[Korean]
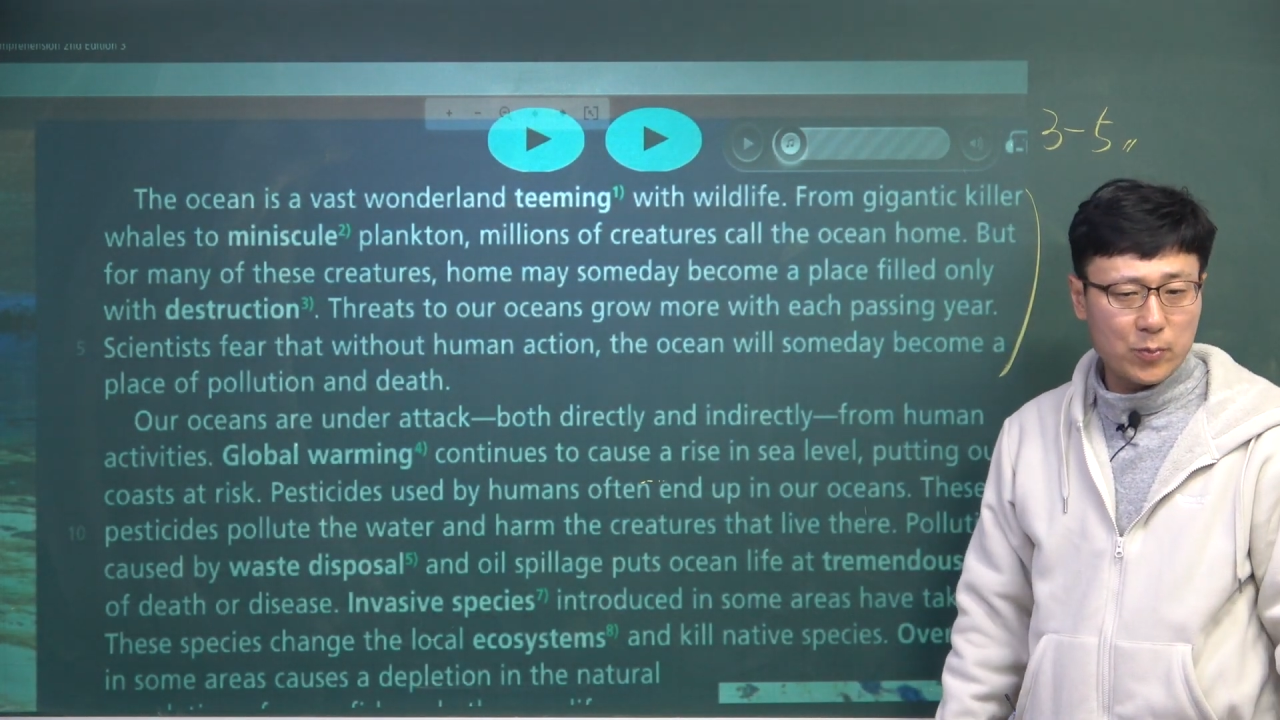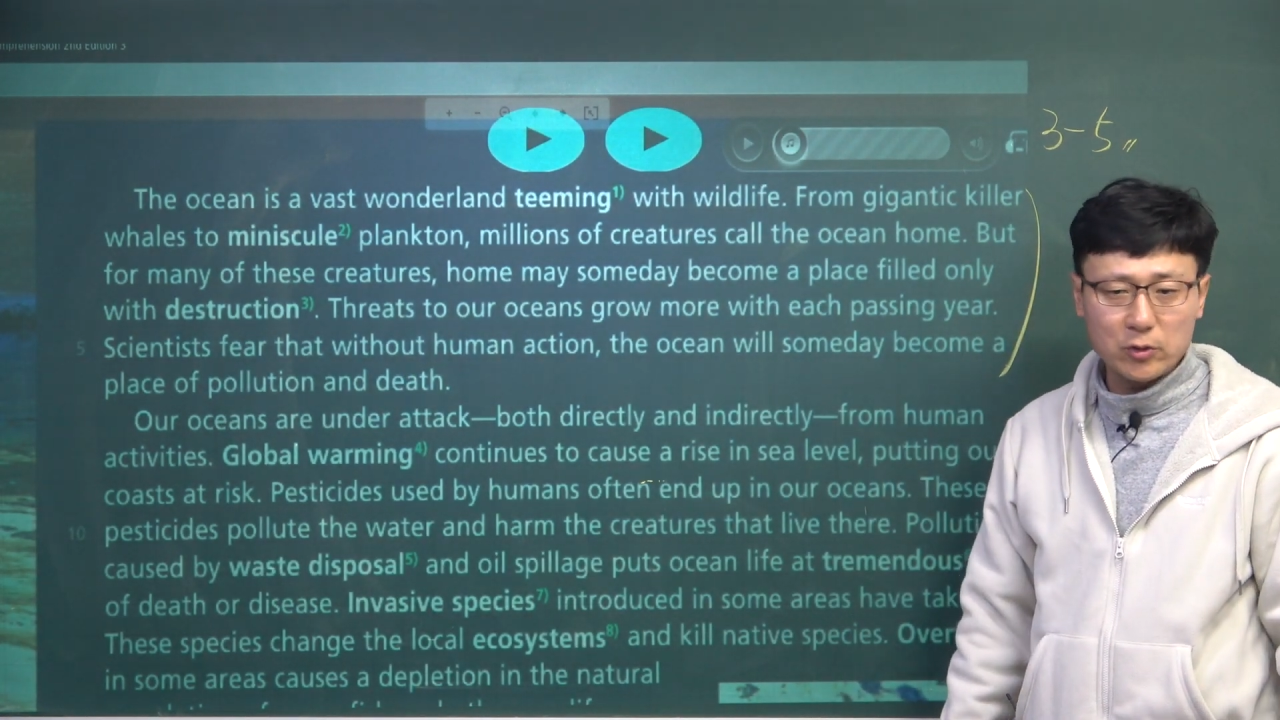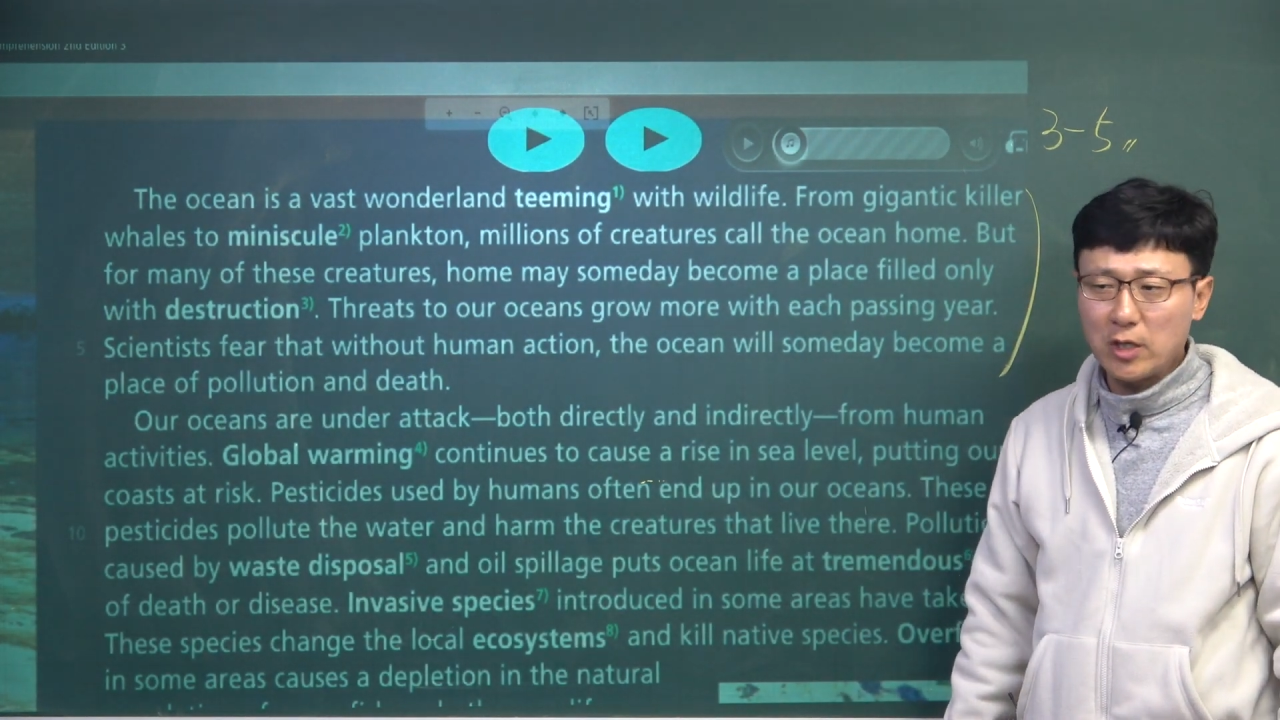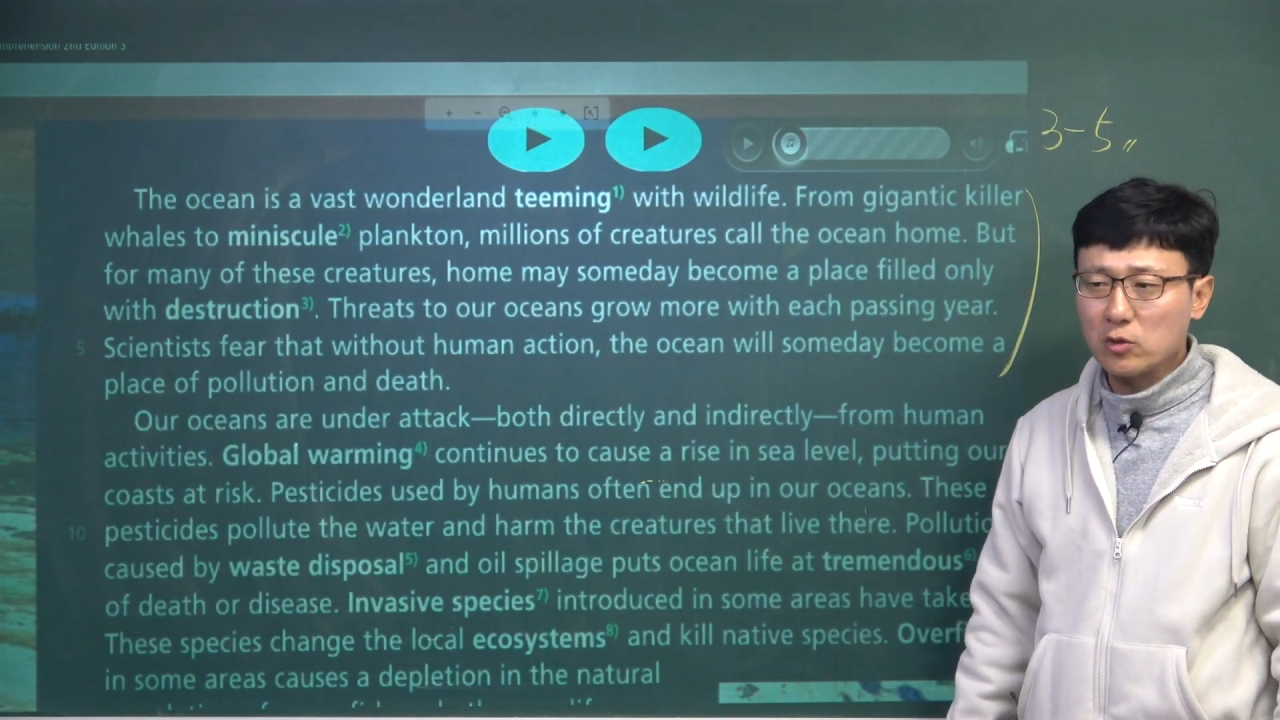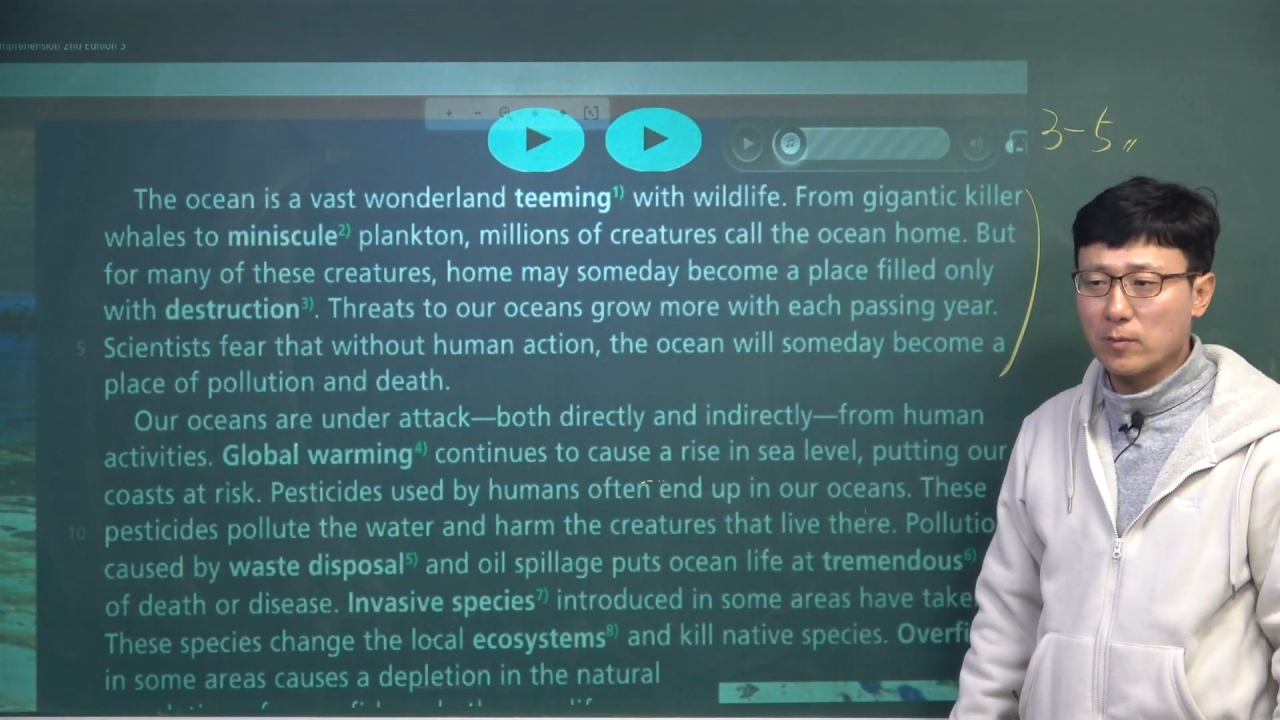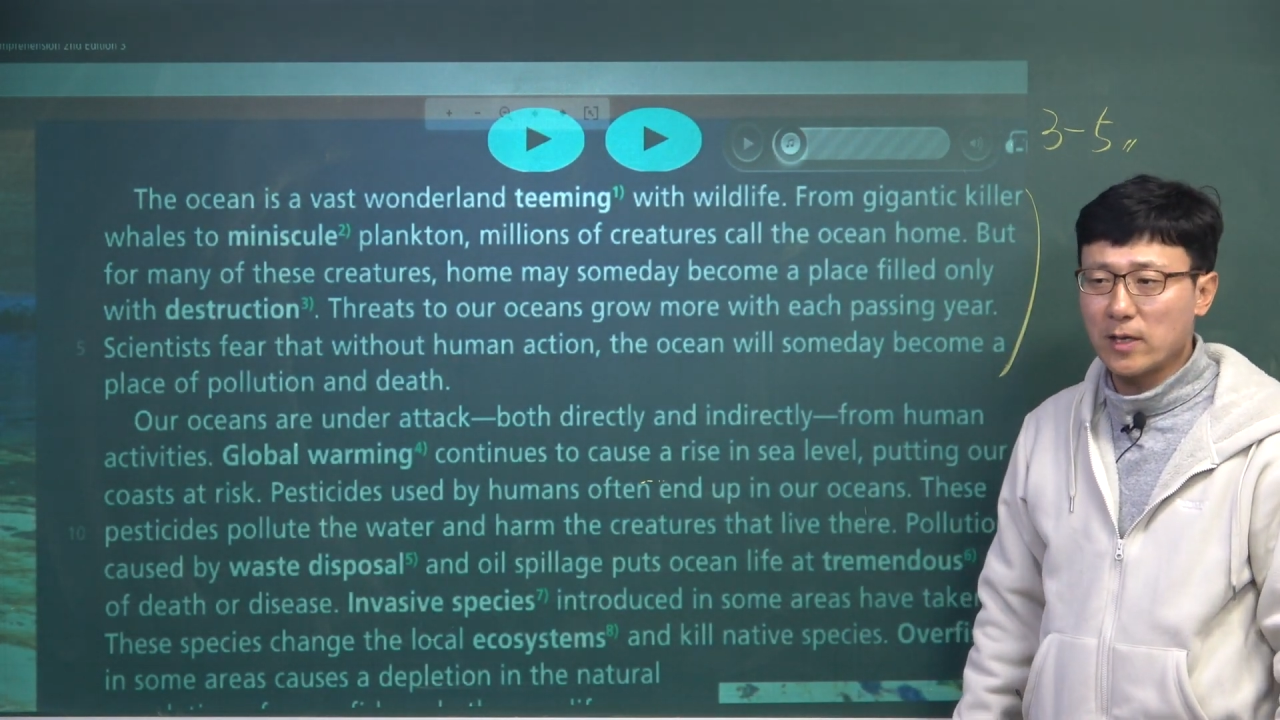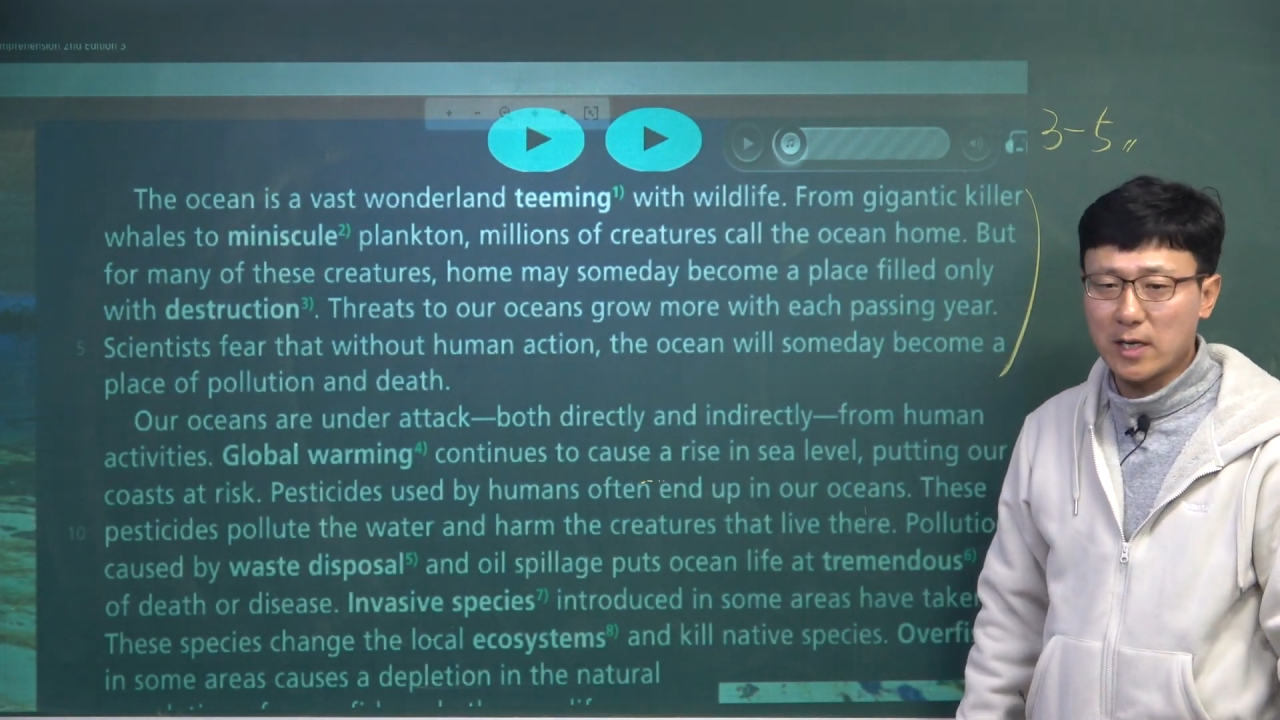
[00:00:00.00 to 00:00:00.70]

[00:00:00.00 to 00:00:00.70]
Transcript: 표시해줘봐.